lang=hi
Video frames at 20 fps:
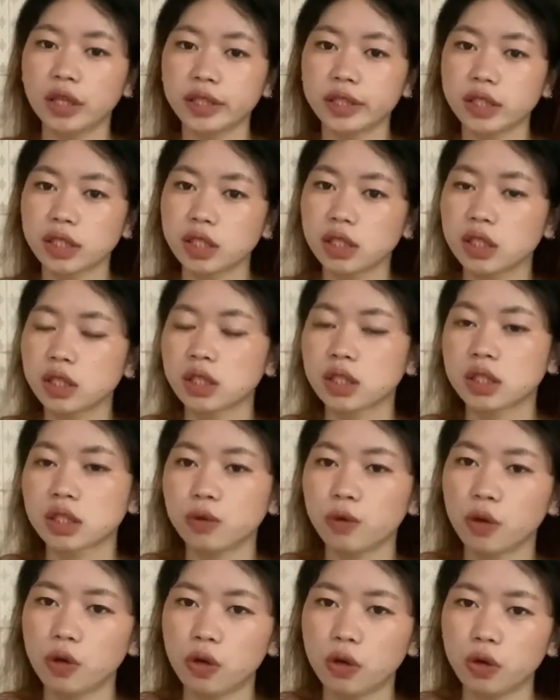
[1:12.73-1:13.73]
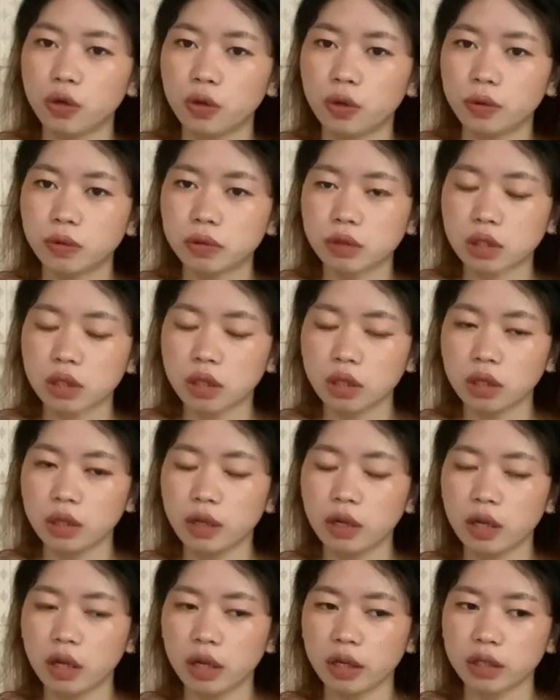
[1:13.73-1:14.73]
सीज
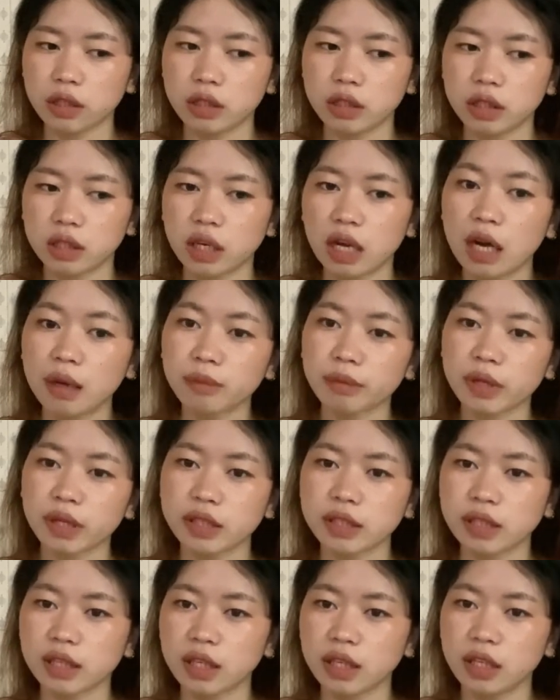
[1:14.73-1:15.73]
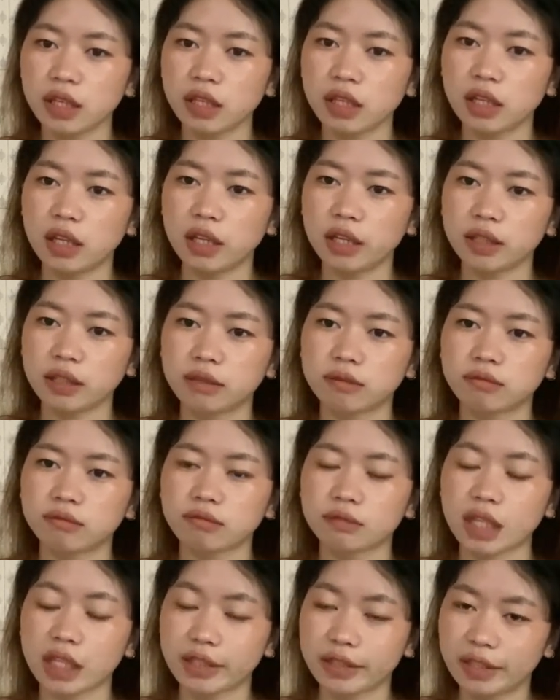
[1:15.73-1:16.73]
उसका लाइक काम कैसा है लाइक
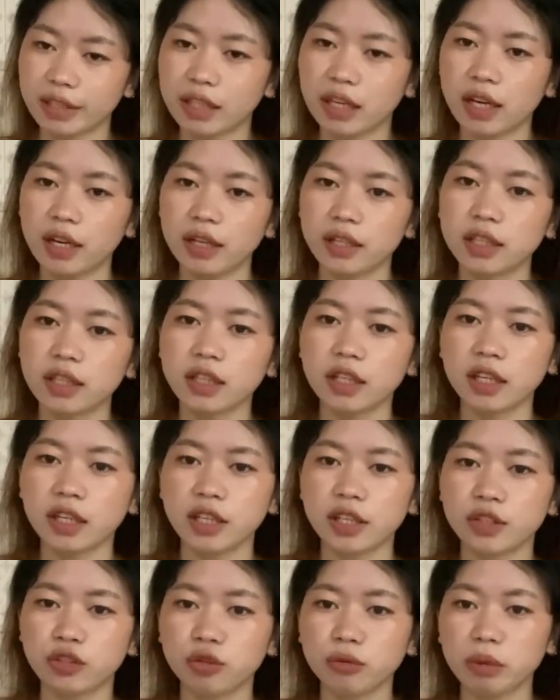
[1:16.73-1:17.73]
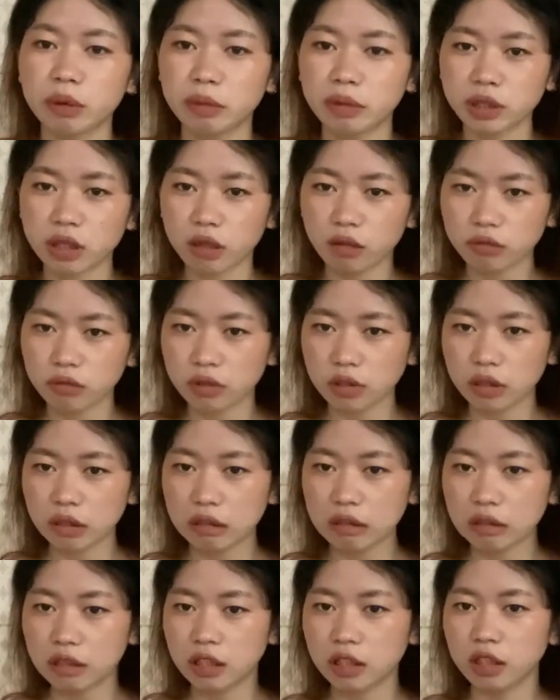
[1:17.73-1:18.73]
ठीक है कि नहीं तो मैं
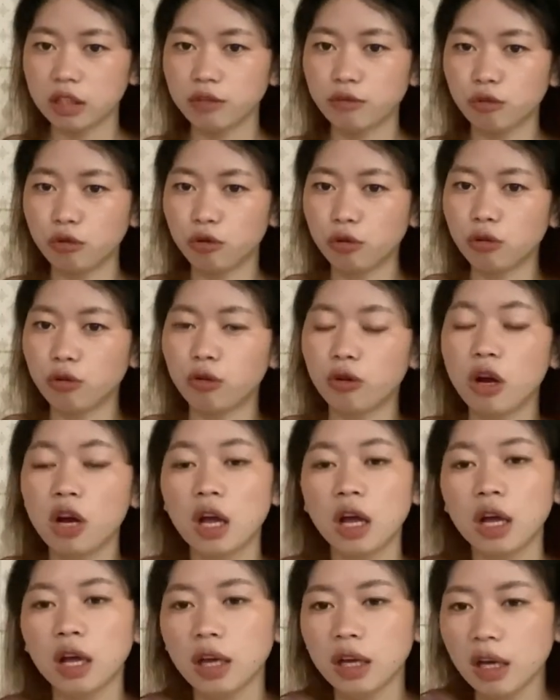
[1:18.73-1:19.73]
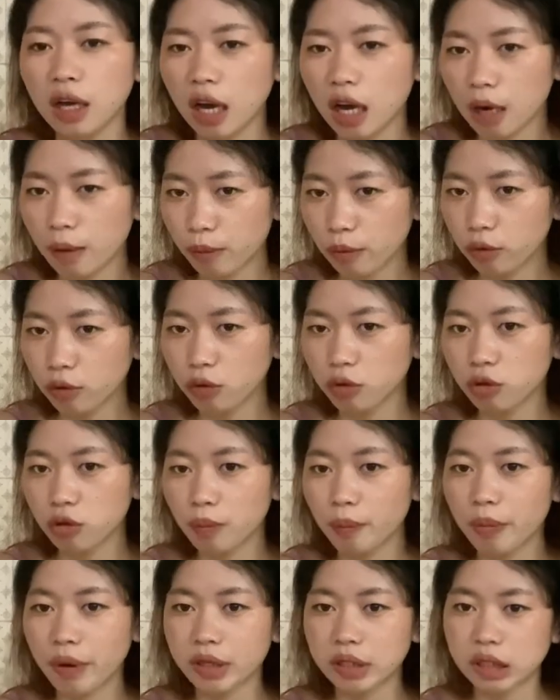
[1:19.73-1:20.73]
बताऊंगी कि वो आप लोगों को
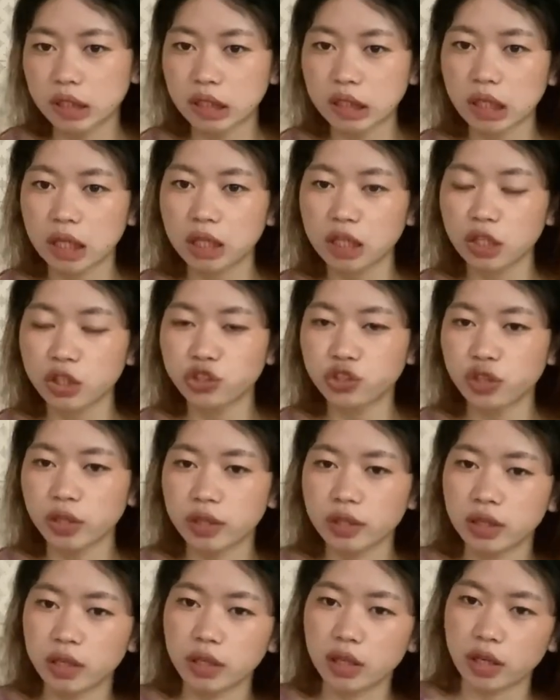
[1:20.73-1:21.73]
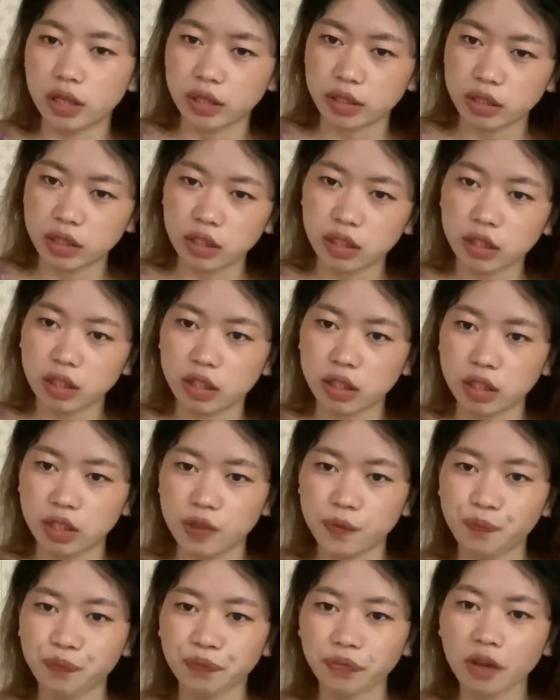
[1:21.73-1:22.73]
परचेज़ करना चाहिए है कि
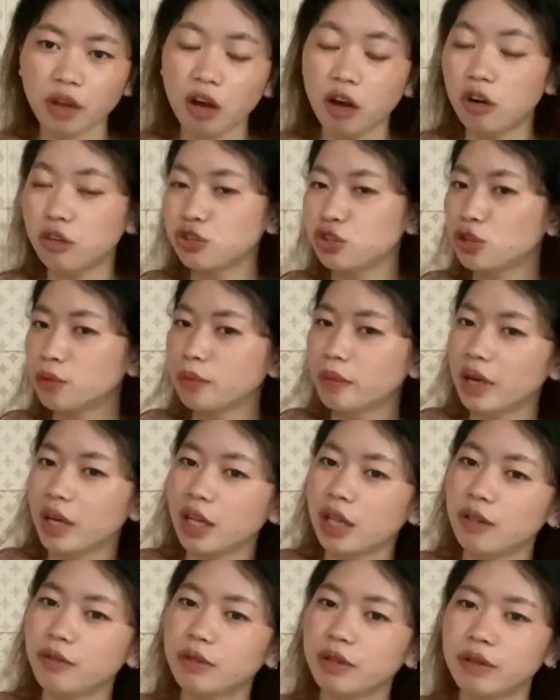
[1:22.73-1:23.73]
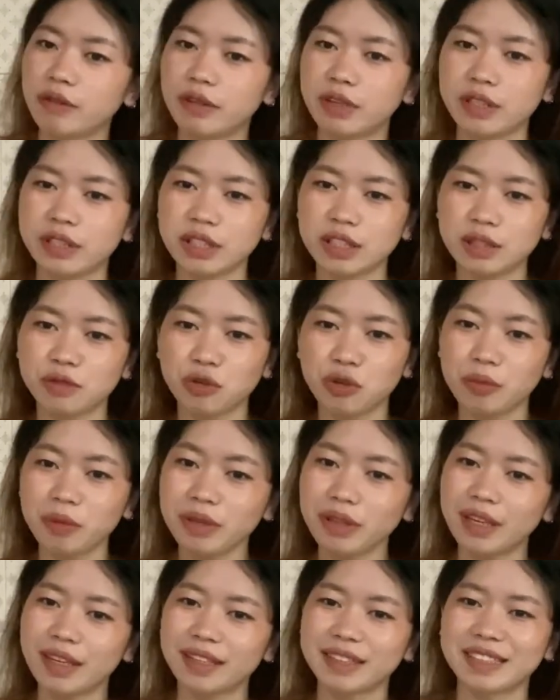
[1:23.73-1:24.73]
नहीं और जो मेल व्यूवर्स है वो भी
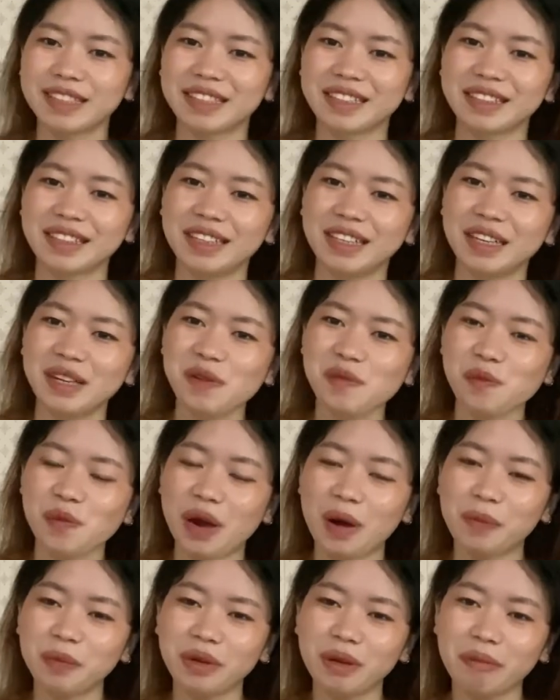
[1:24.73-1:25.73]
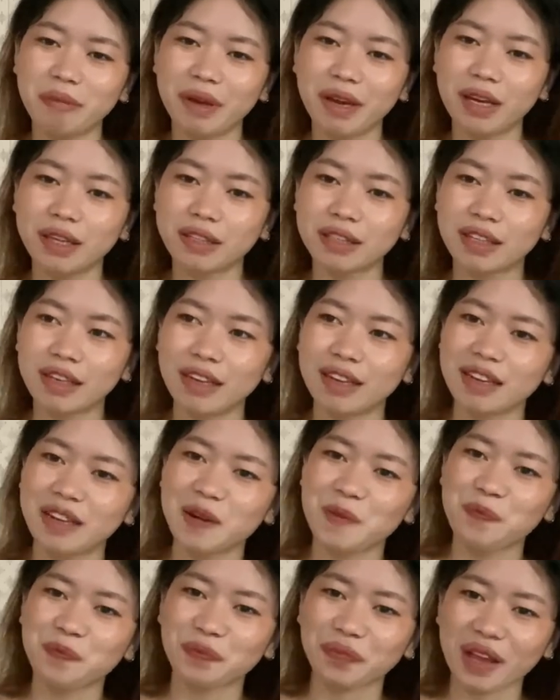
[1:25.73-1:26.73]
देख सकता है अपने बहन के लिए
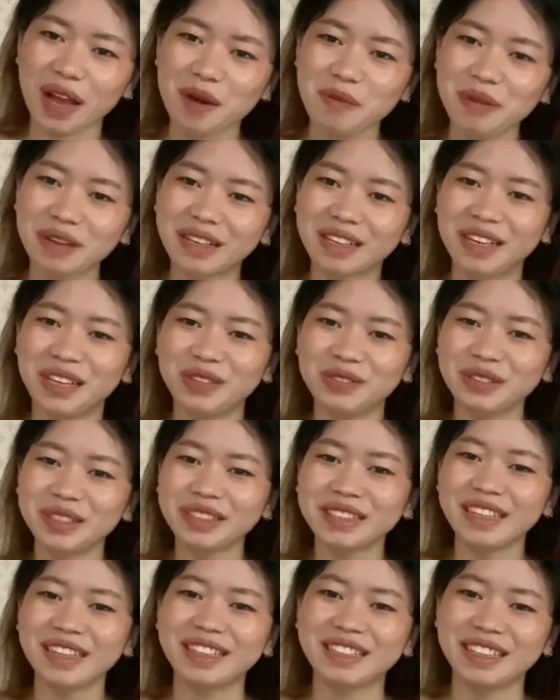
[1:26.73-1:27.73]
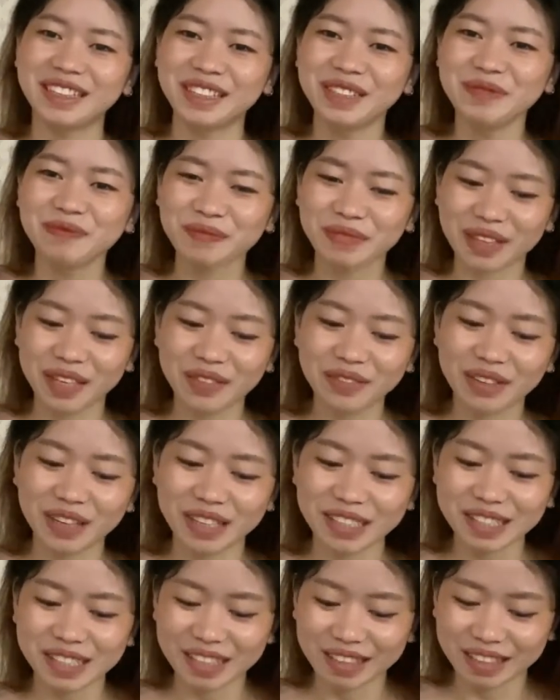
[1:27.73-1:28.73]
अपने गर्लफ्रेंड के लिए गिफ्ट
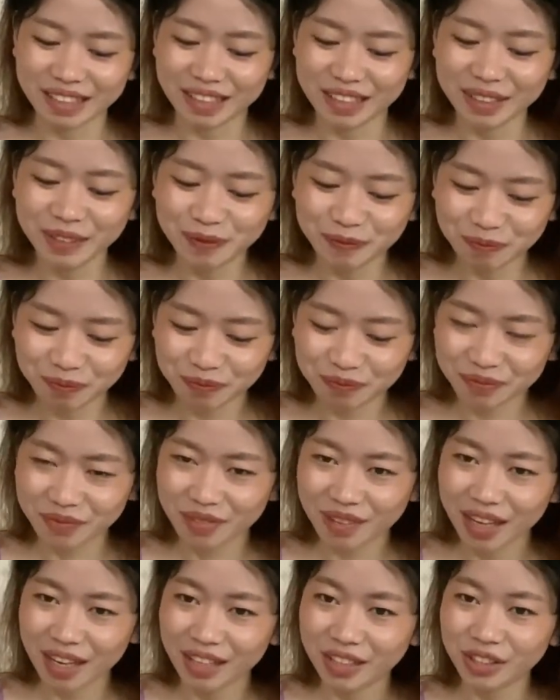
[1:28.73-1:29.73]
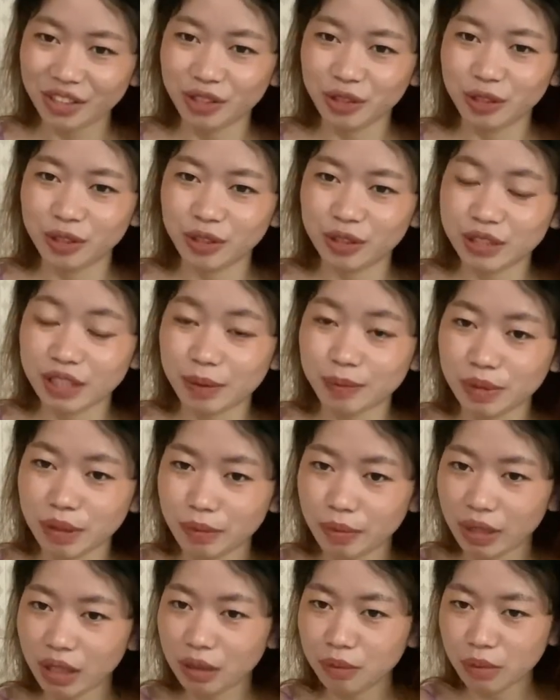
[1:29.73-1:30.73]
कर सकता है तो सबसे
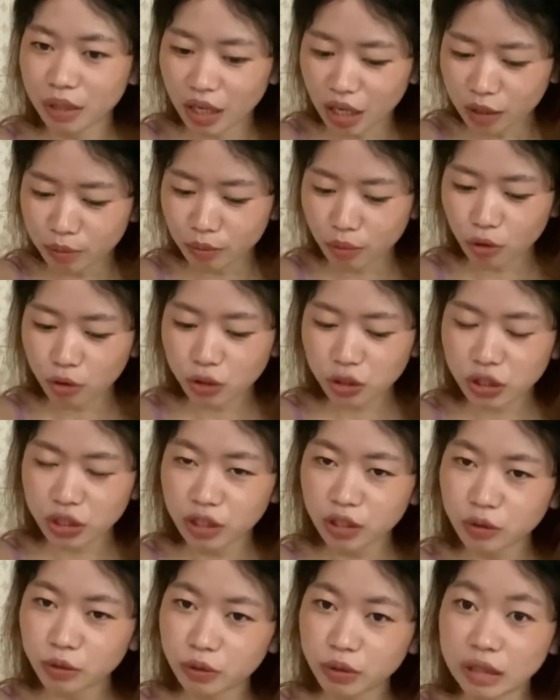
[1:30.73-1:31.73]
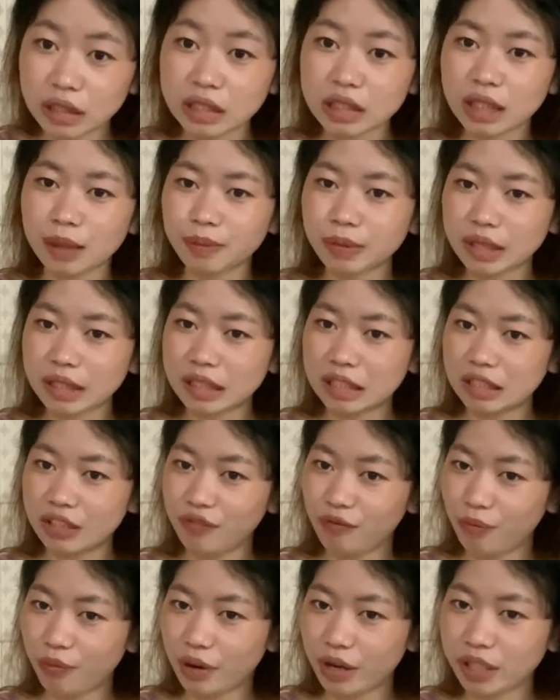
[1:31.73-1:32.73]
पहले मैं अनबॉक्सिंग करूँगी सबसे चीप
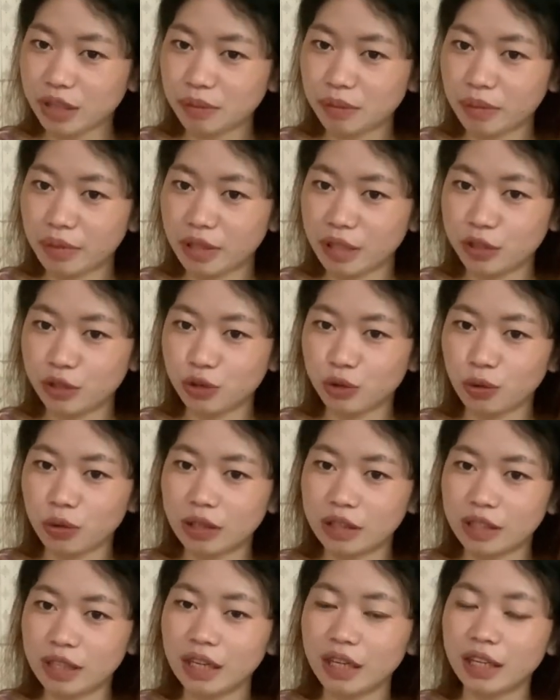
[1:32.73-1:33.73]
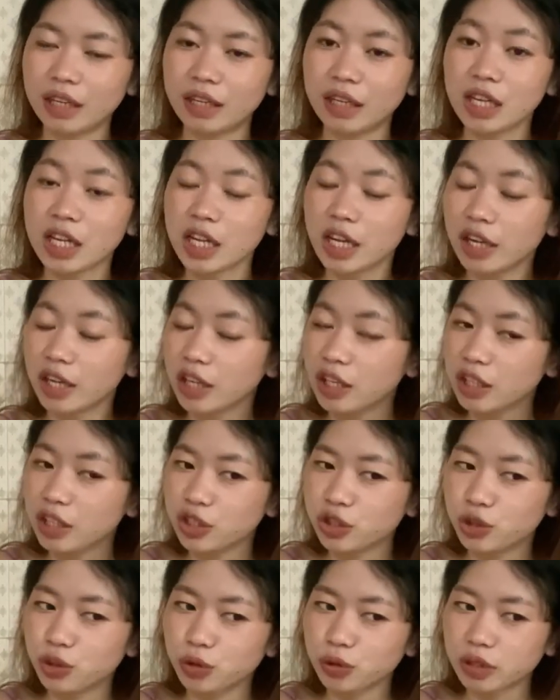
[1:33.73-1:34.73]
प्राइस में मैंने जो लिया है
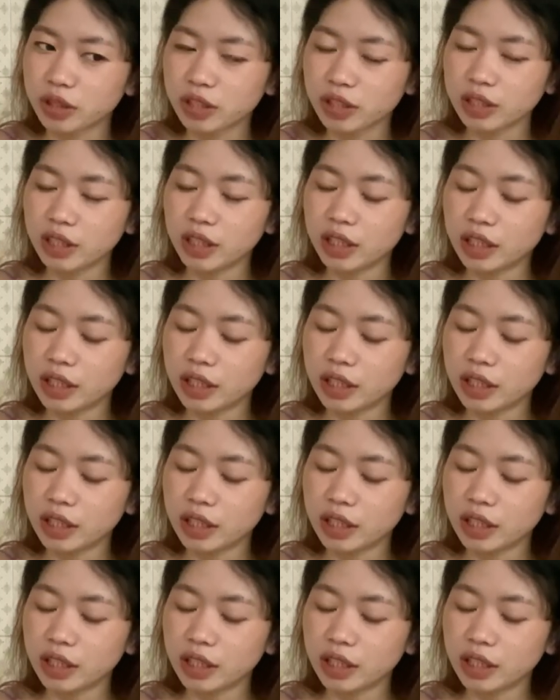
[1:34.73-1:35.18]
जो कि